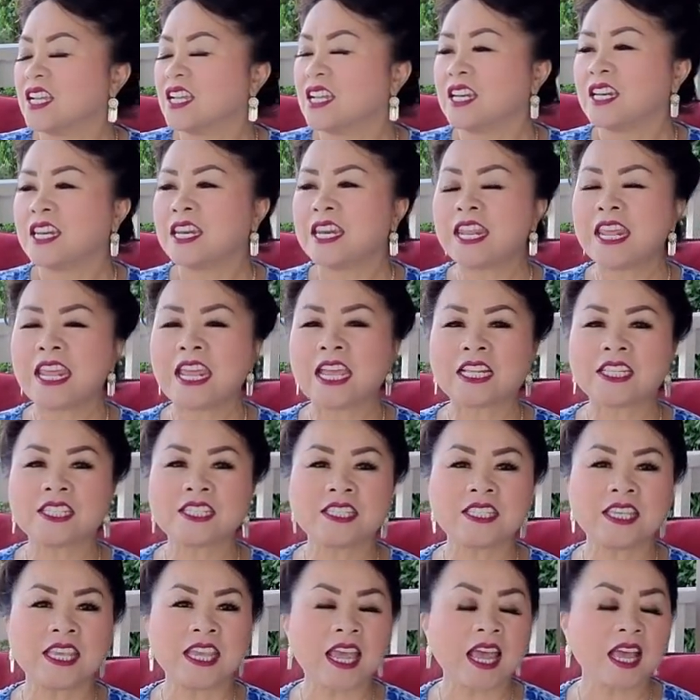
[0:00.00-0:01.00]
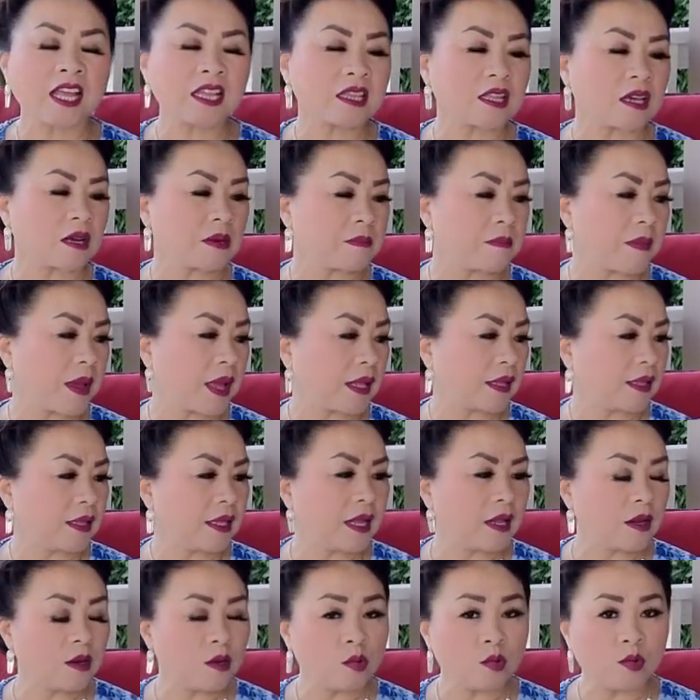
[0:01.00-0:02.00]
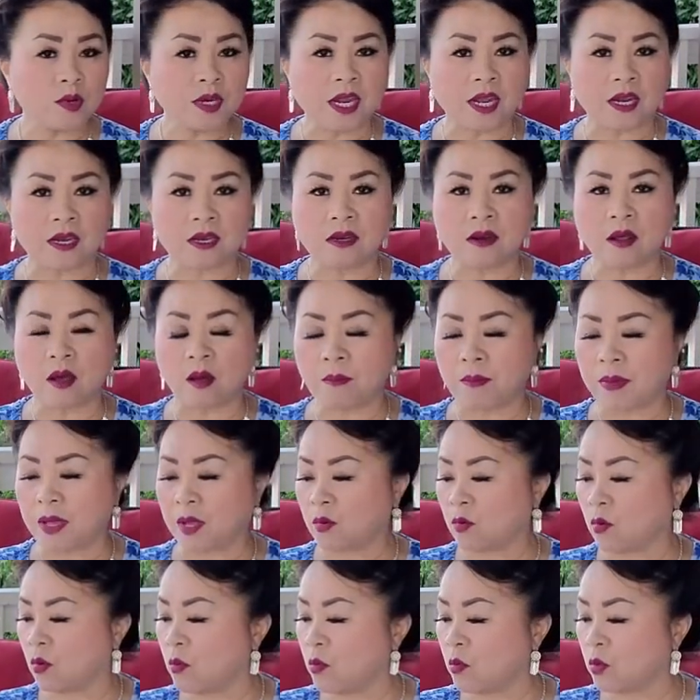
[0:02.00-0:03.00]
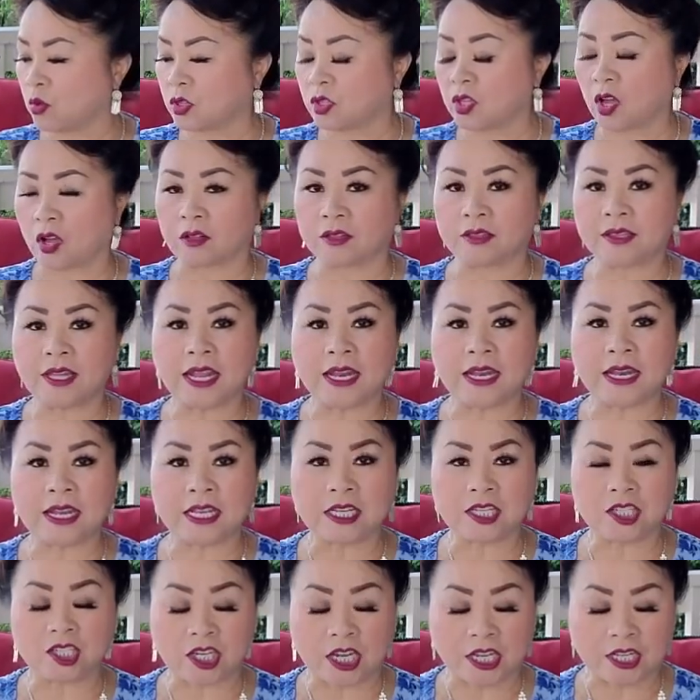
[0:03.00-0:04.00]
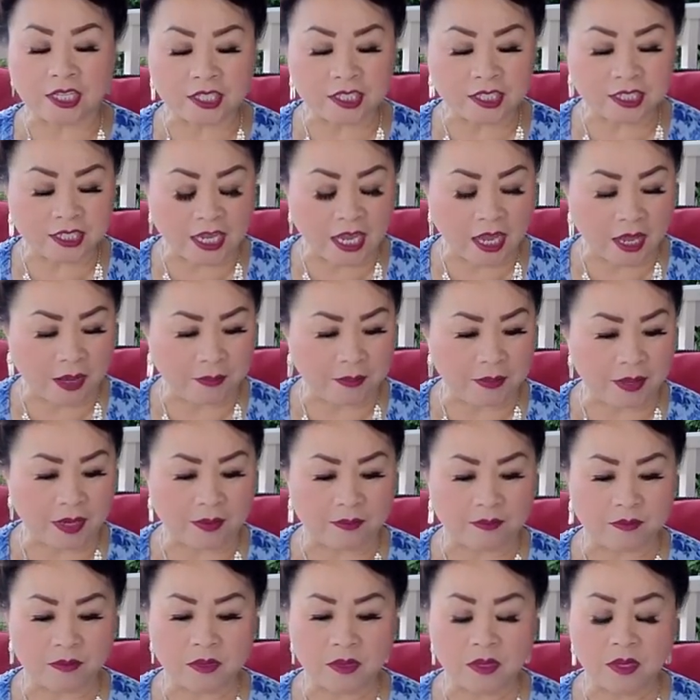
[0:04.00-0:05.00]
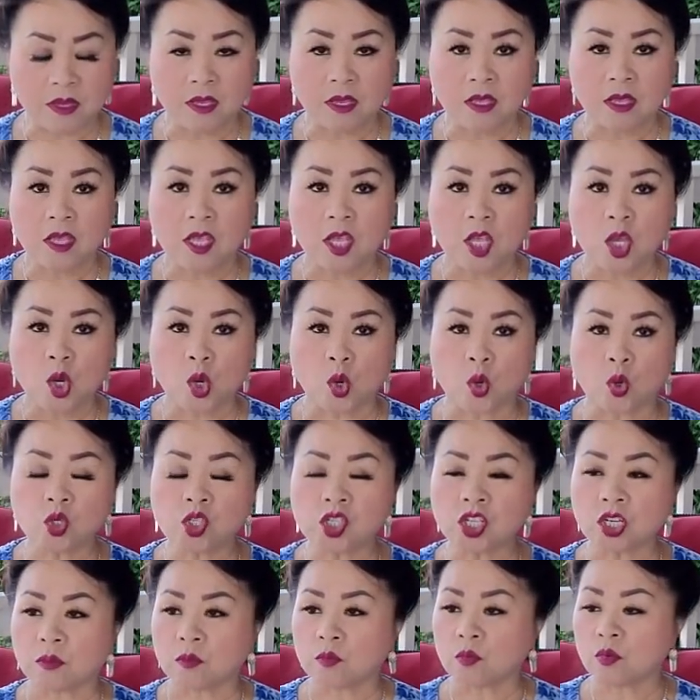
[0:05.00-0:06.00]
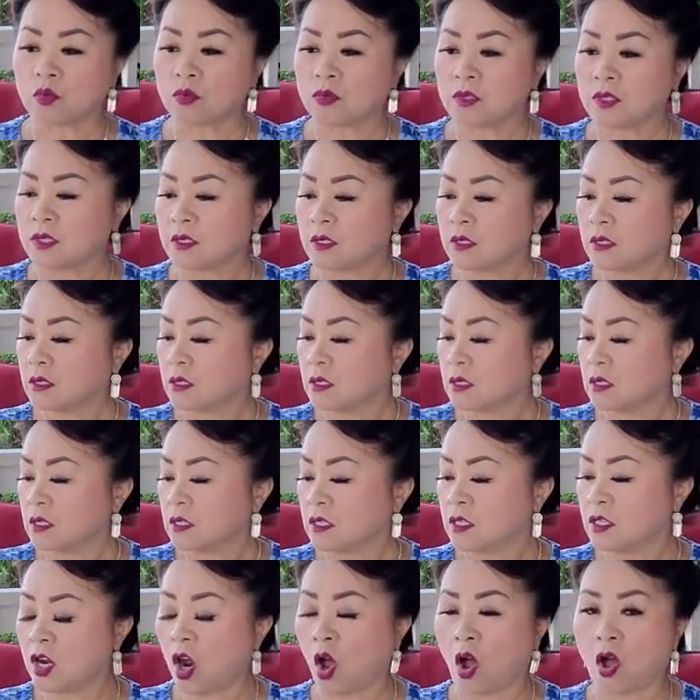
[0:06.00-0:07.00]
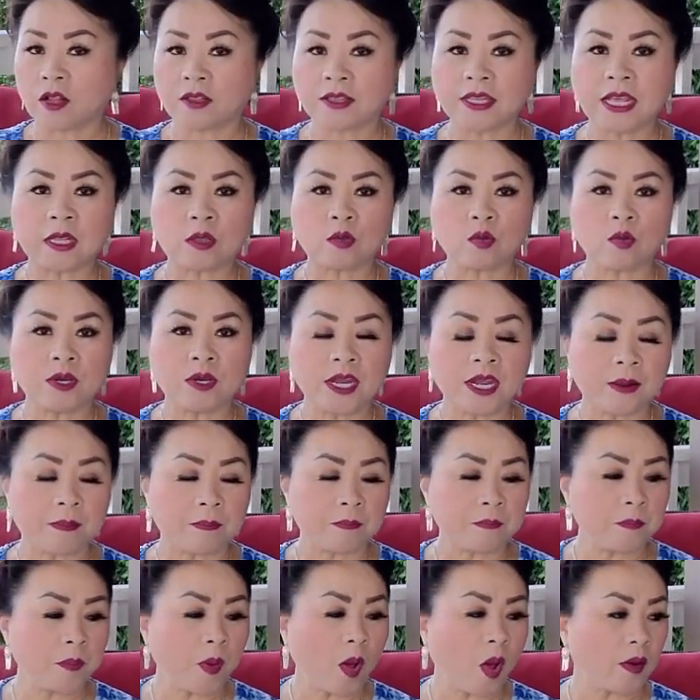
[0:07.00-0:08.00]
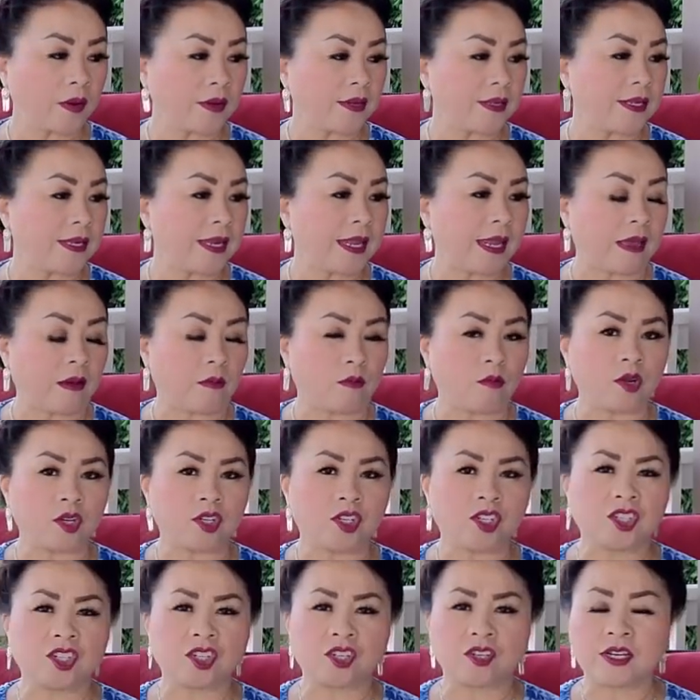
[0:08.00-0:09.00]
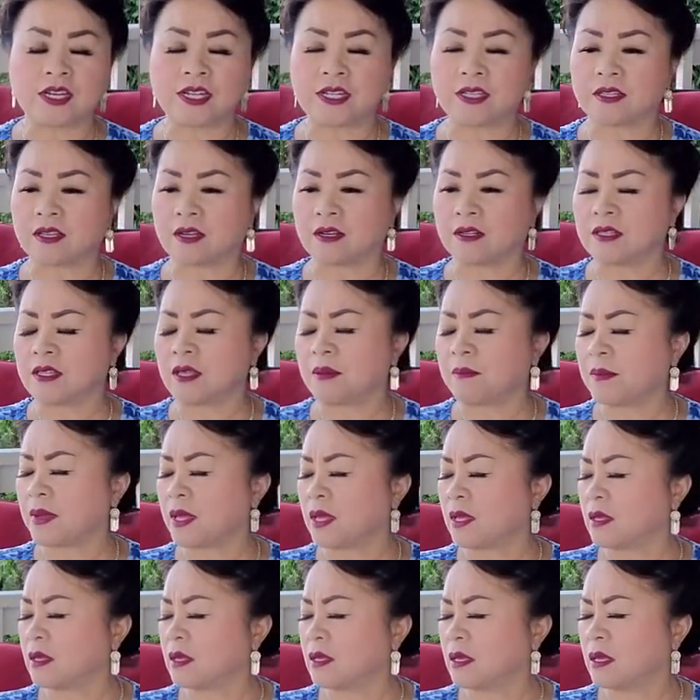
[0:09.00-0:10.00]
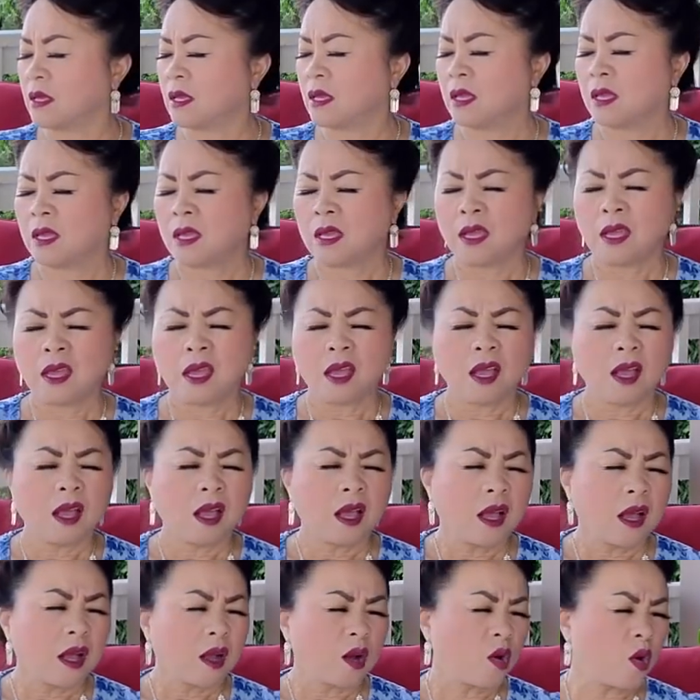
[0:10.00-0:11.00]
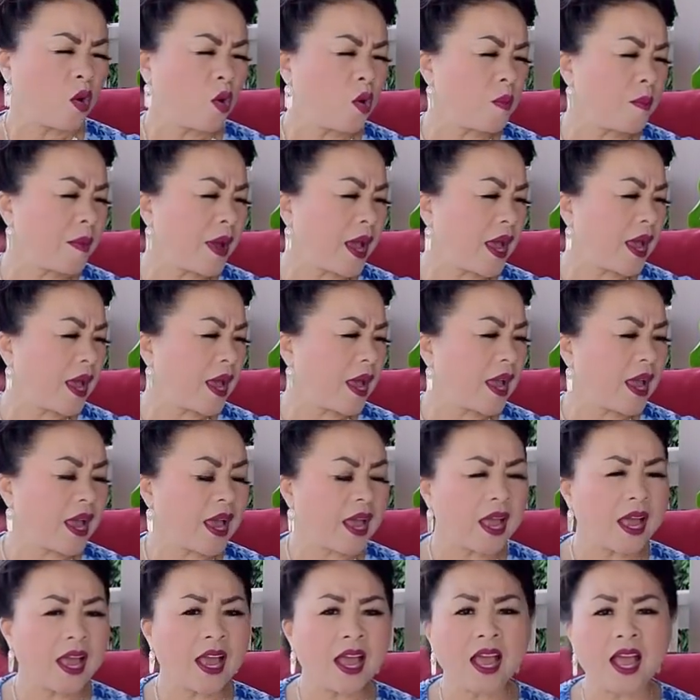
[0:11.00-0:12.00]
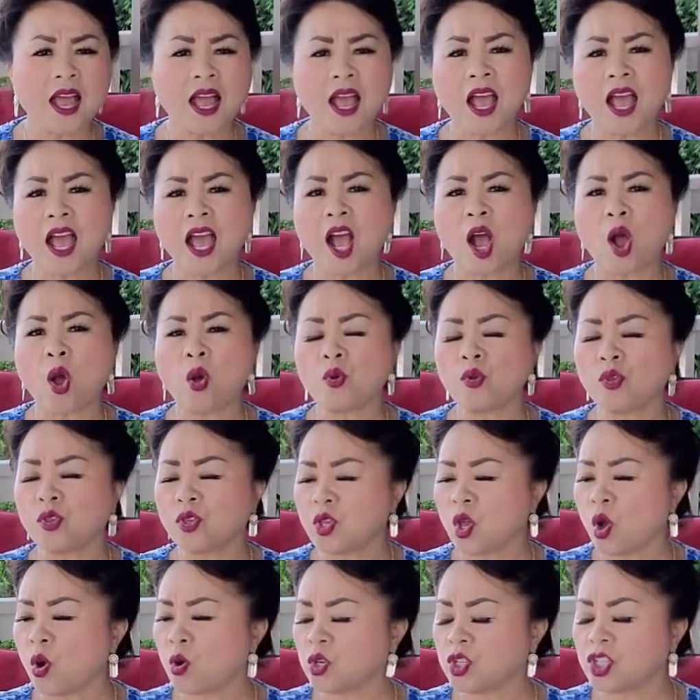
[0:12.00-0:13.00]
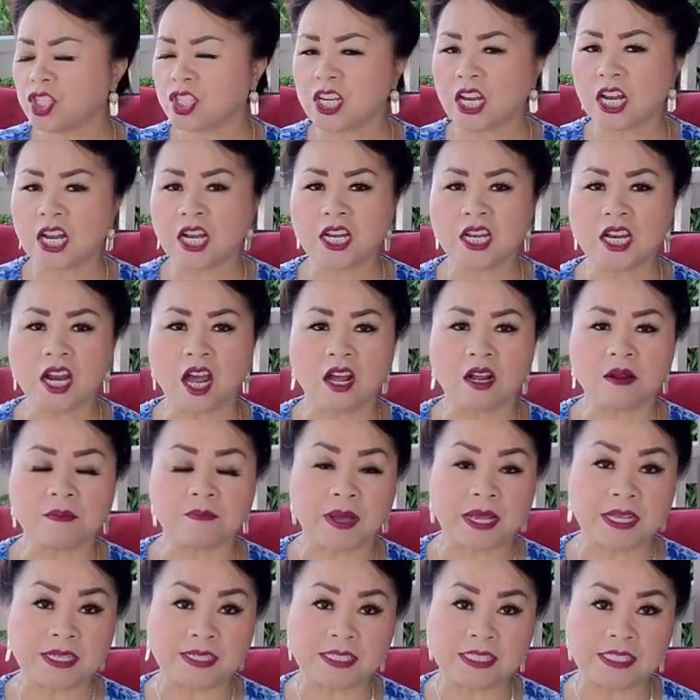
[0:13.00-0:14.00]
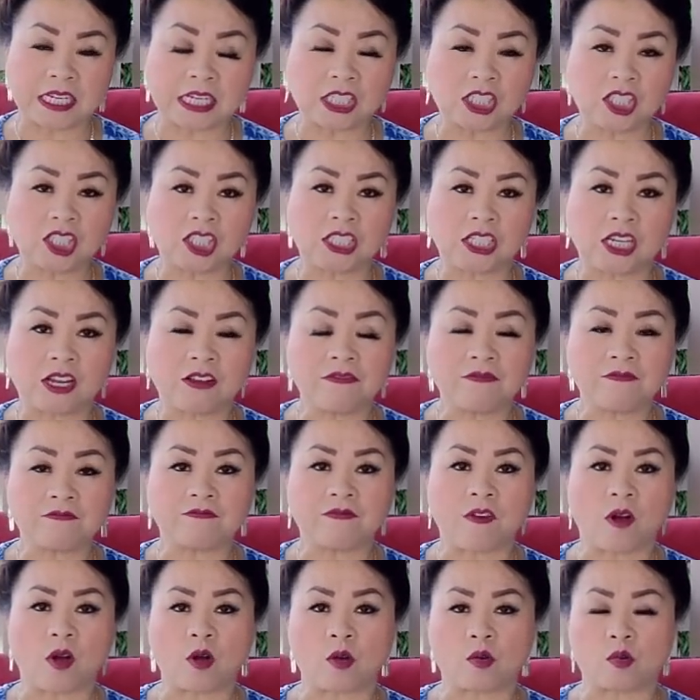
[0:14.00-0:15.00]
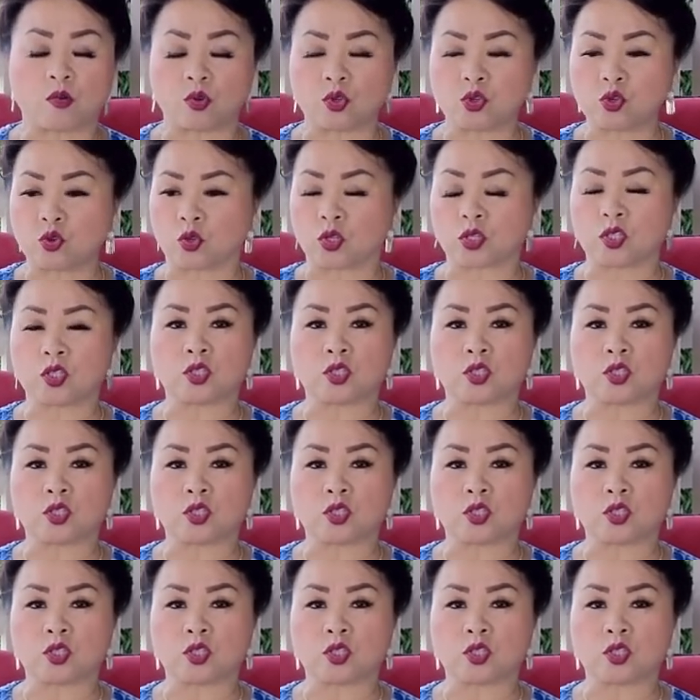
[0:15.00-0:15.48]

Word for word: niên chiến đó mà niên nu niên nọ mà cũng một tọ tên niên chế chìa mà cố chẳng muốn nó tê tu nè bọn nè và chư linh tờ thế mà cô mà ông châu xí lợ mà sẵn xếp phò của chuẩn